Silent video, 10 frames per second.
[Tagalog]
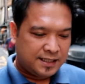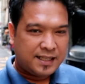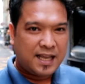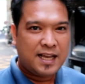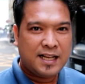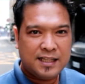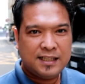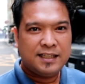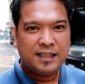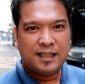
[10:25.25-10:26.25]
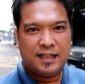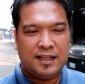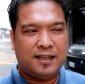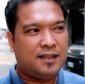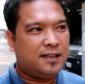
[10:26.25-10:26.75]
Dahil
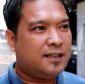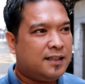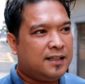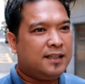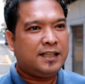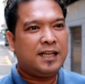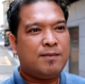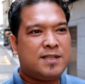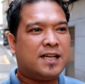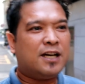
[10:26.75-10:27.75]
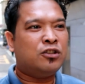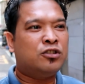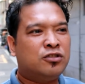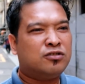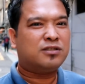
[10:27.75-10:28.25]
hindi naman siya
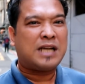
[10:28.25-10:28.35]
ganun